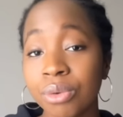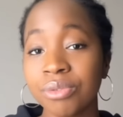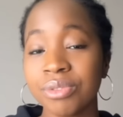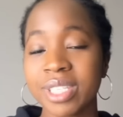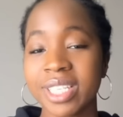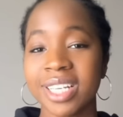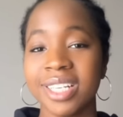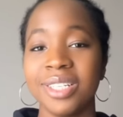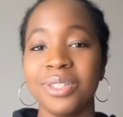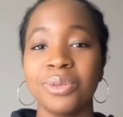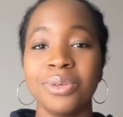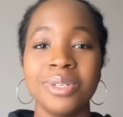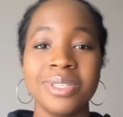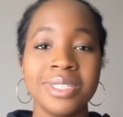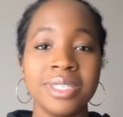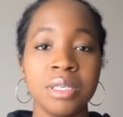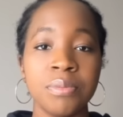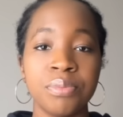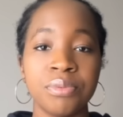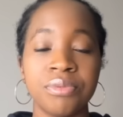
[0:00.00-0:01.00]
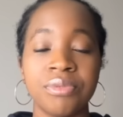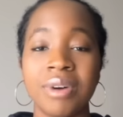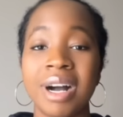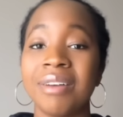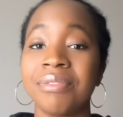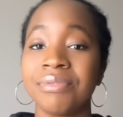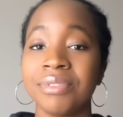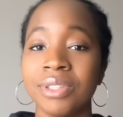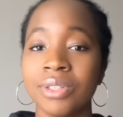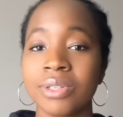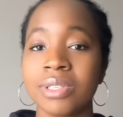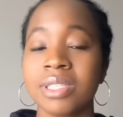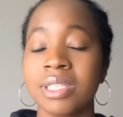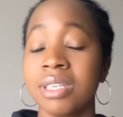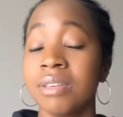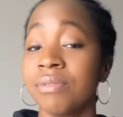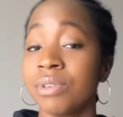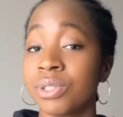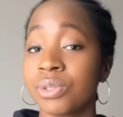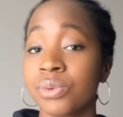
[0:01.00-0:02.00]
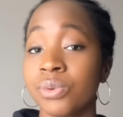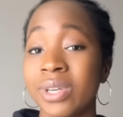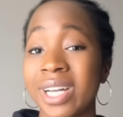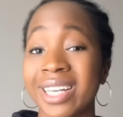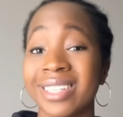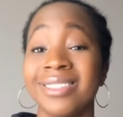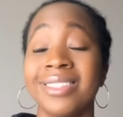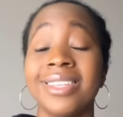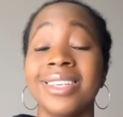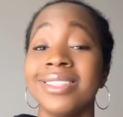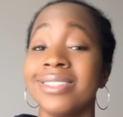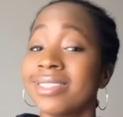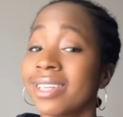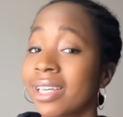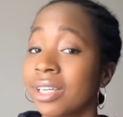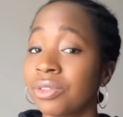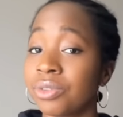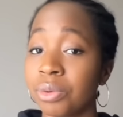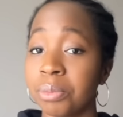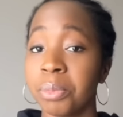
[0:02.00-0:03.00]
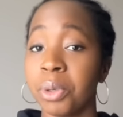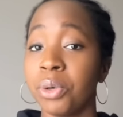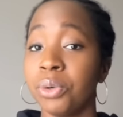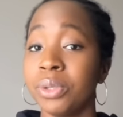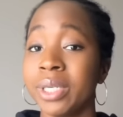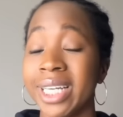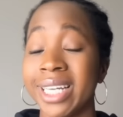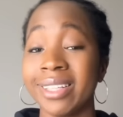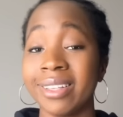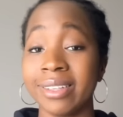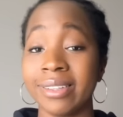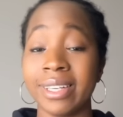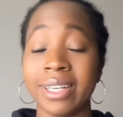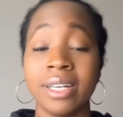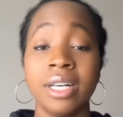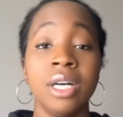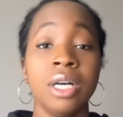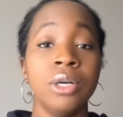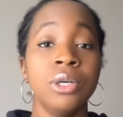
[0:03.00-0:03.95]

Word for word: vous allez aussi pouvoir financer votre scolarité directement au Canada.